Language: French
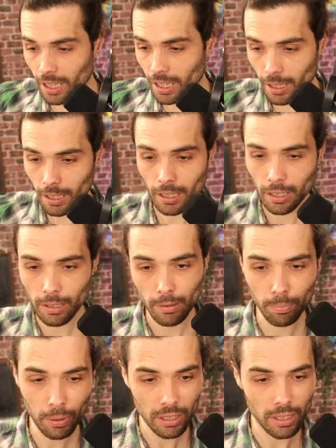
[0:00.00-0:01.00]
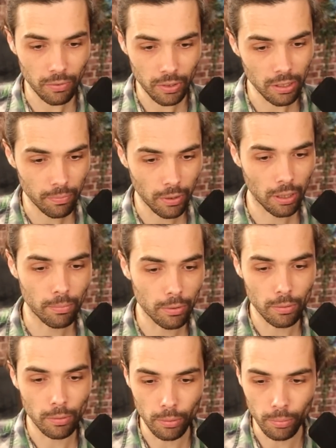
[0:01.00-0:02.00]
pré prédéfinie, enfin
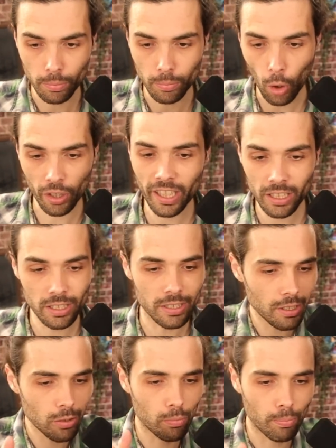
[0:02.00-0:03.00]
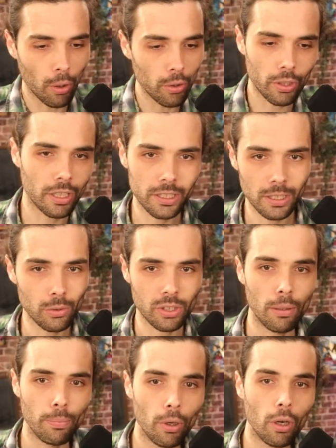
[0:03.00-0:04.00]
euh, organisée, une bande organisée de
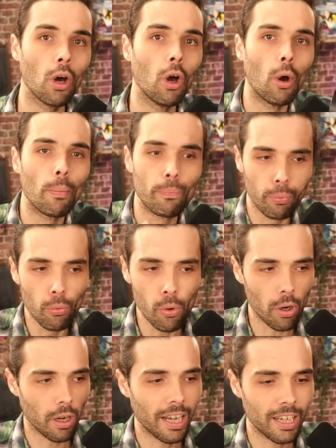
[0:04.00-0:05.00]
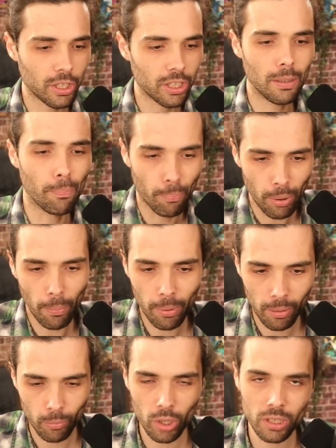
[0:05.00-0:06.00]
scalpers pour acheter plein
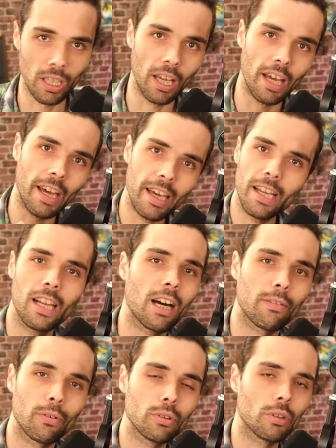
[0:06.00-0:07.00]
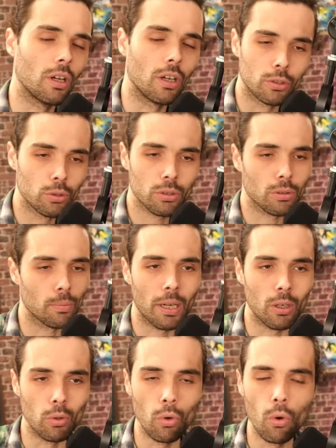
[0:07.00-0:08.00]
plein de boîtes et les revendre euh, juste
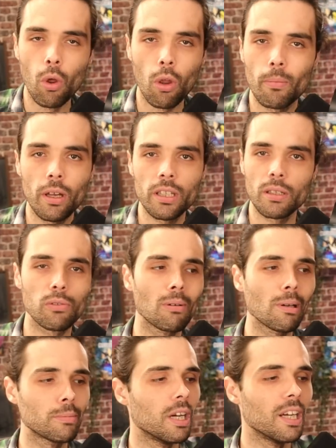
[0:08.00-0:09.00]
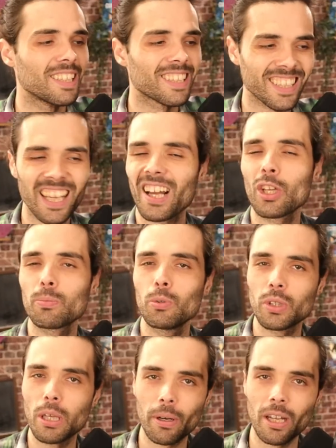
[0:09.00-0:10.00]
bah, le lendemain, des fois même 50
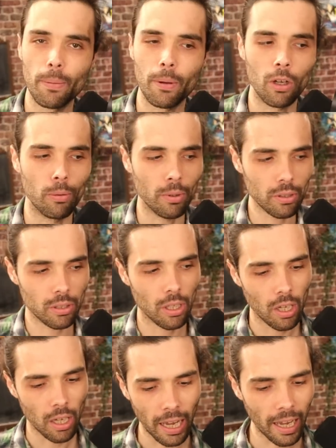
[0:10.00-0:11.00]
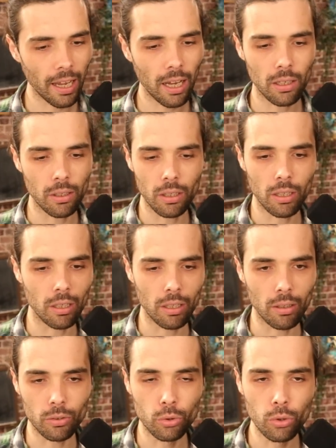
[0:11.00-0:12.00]
minutes après la précommande, à
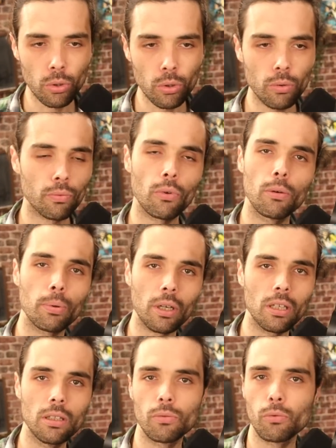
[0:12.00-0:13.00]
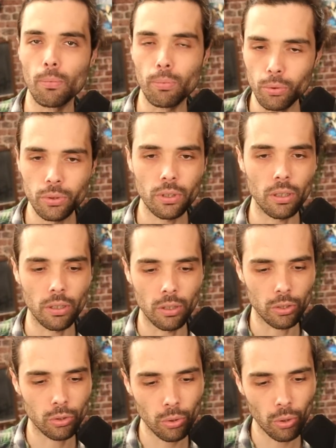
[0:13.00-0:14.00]
euh, deux fois le prix, des fois plus,
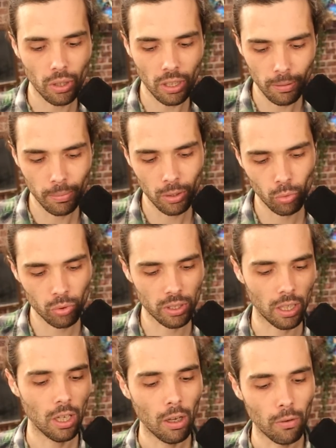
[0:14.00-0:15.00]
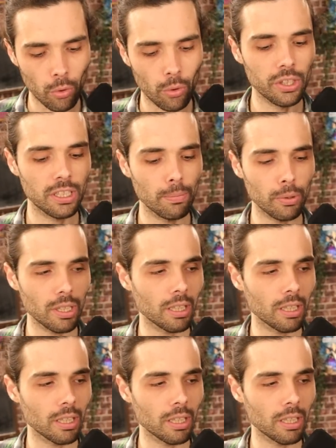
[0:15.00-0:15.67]
sur eBay, tout ça. Vous connaissez